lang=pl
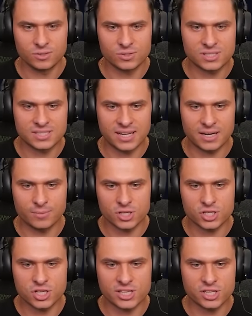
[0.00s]
Tu stary
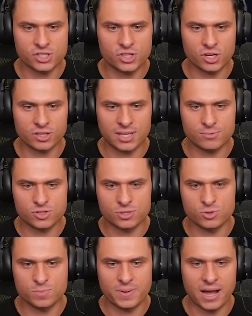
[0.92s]
możesz lecieć środkiem z
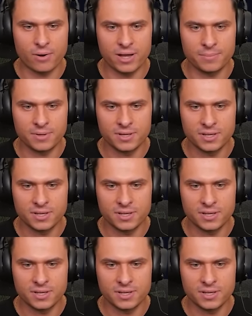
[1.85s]
czymś białym,